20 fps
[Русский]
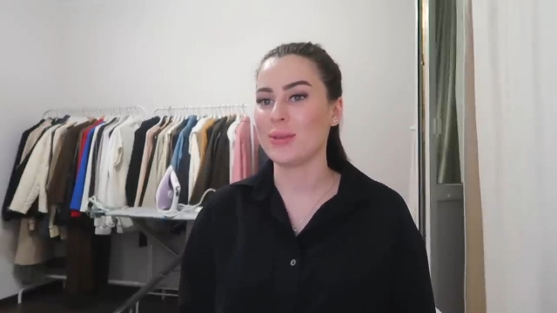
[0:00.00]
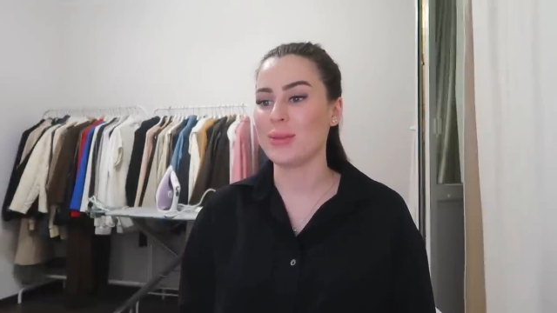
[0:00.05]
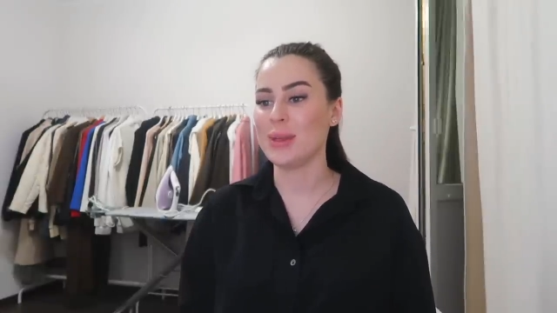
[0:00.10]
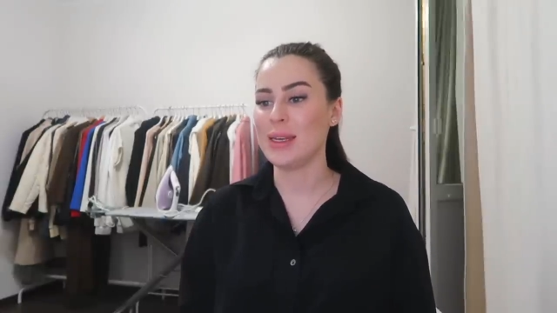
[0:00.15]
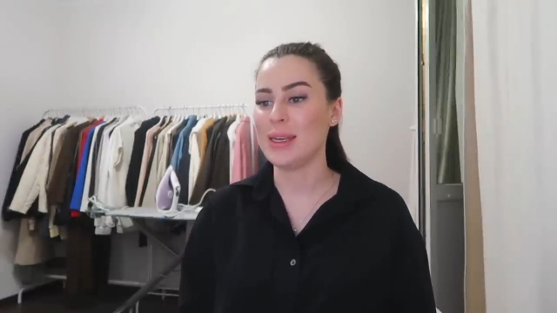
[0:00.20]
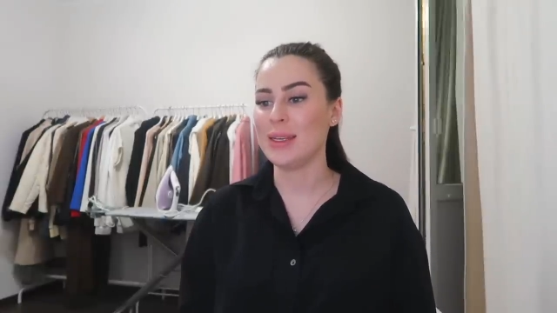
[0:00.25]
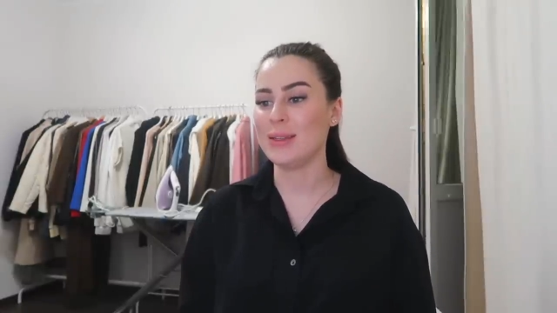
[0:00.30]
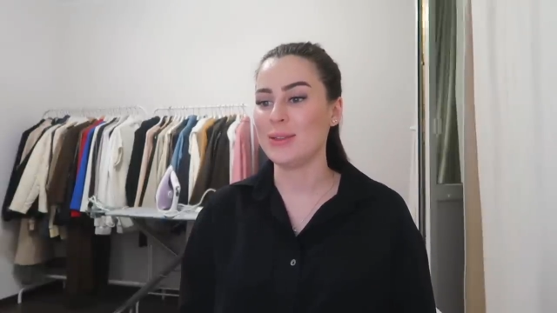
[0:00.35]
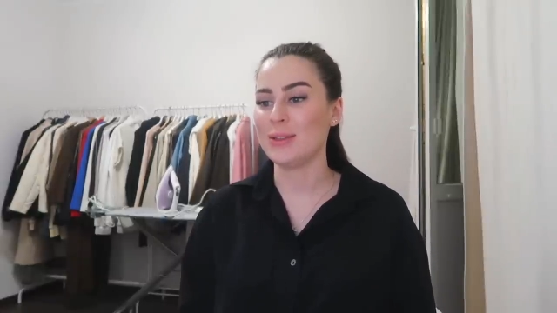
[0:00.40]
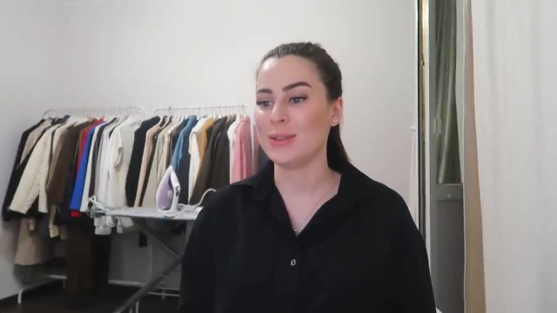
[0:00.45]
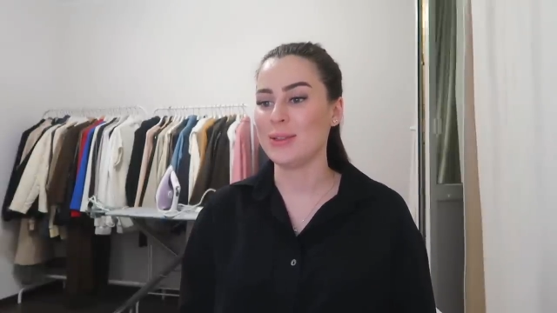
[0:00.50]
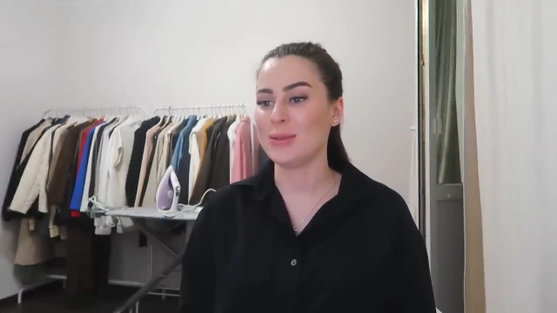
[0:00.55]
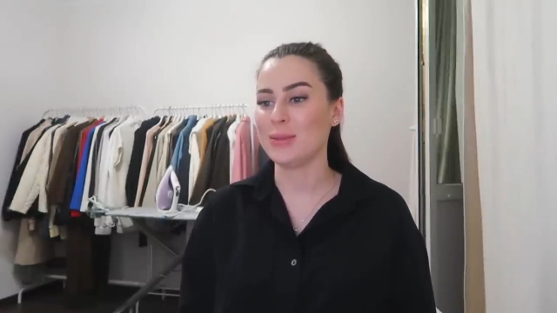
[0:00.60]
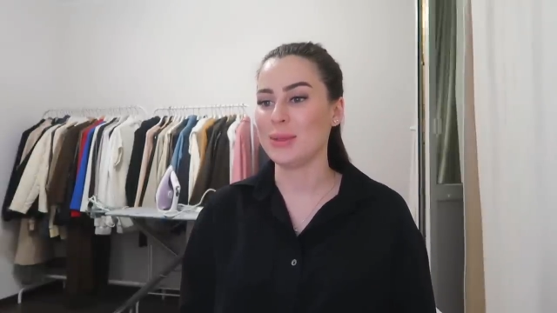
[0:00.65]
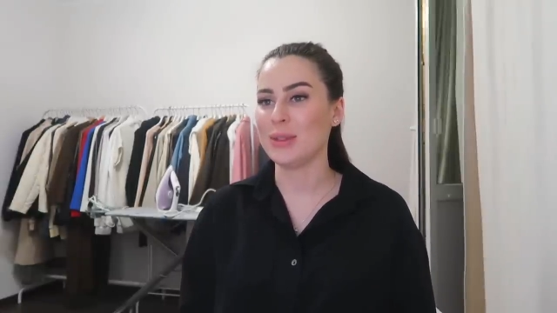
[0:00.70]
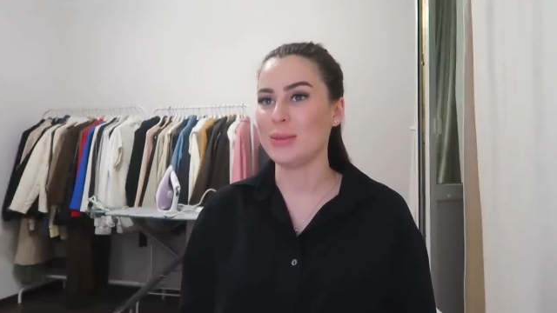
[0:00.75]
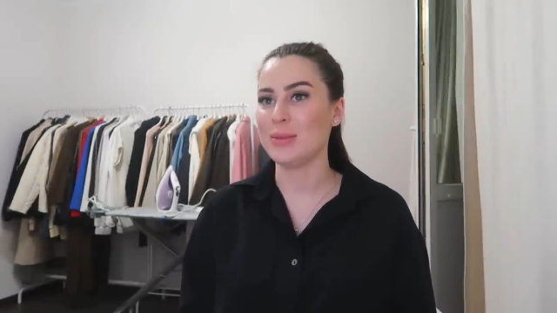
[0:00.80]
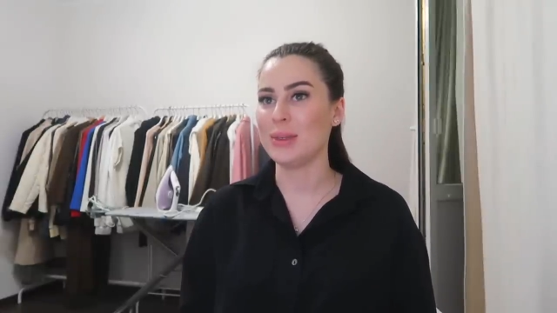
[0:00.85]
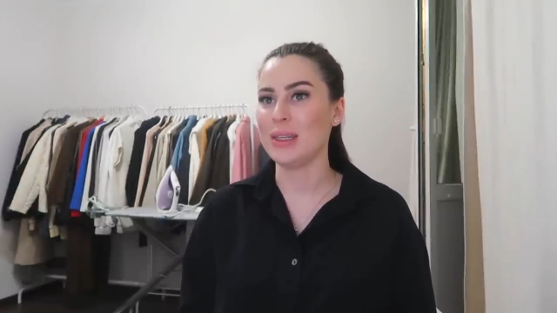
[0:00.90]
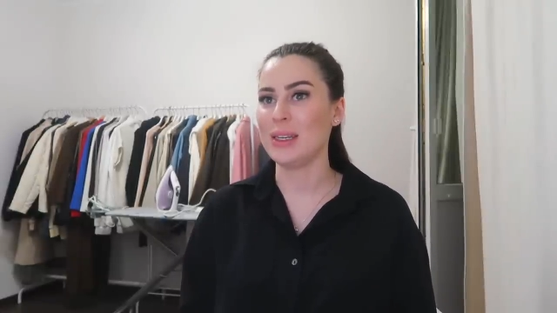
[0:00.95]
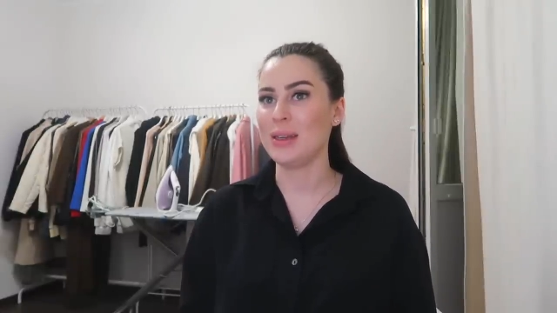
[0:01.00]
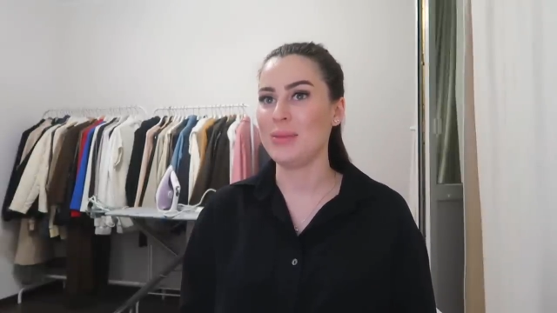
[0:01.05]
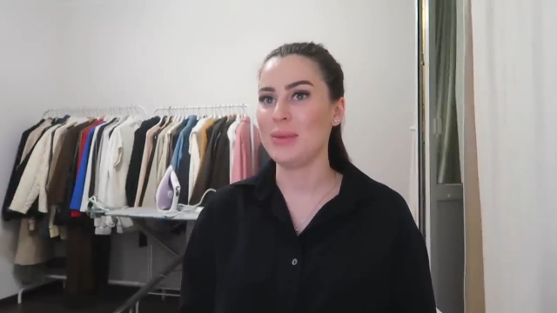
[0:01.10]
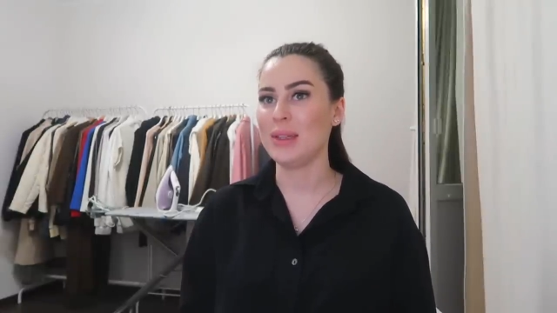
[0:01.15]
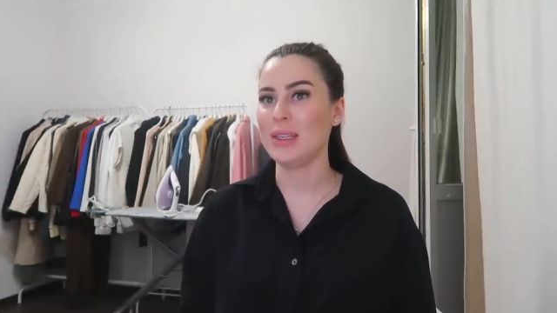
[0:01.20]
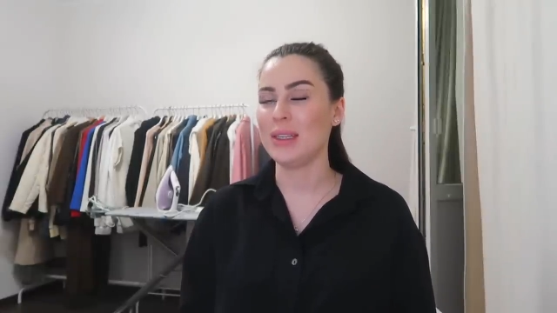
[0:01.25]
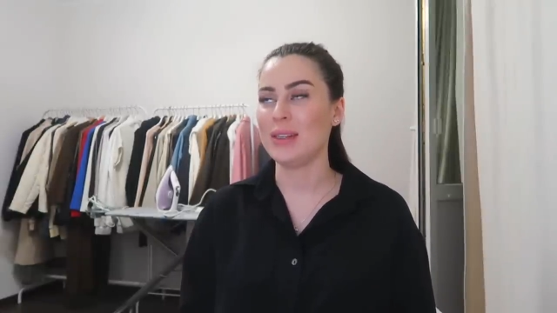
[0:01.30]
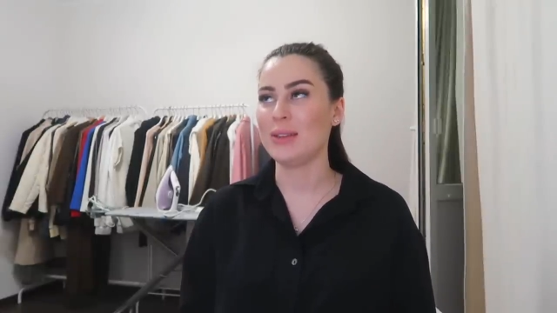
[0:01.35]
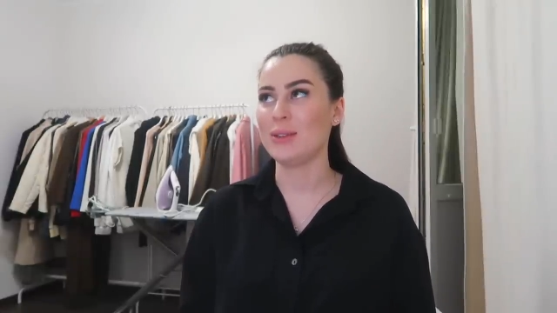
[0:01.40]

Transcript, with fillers: мне идет быть беременной.